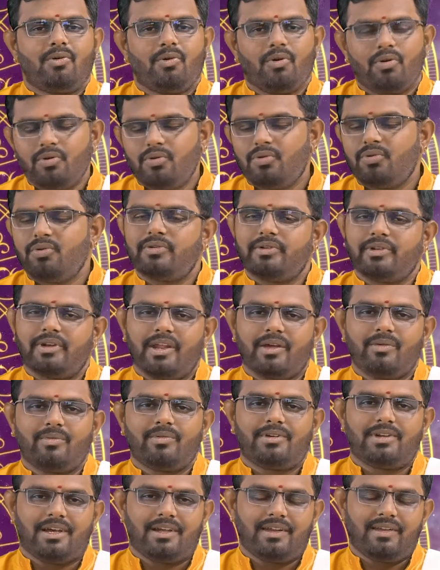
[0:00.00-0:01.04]
కొనుక్కుంటూనే
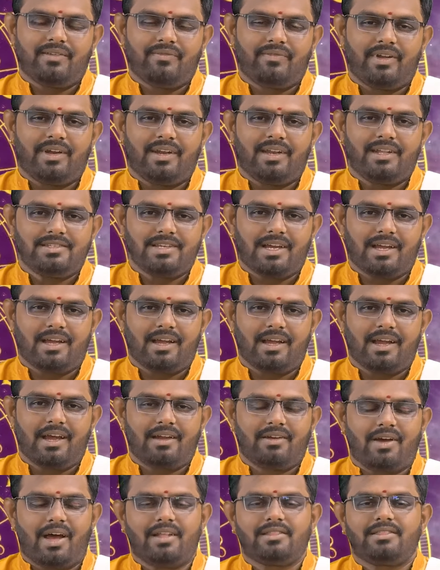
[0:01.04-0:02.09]
ఉంటారు ఇవన్నీ
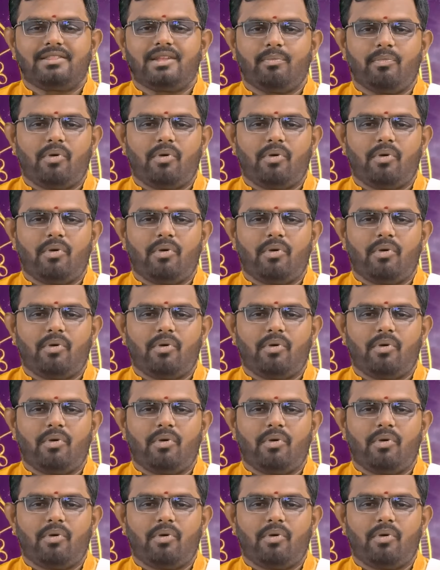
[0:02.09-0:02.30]
చక్కగాను అంత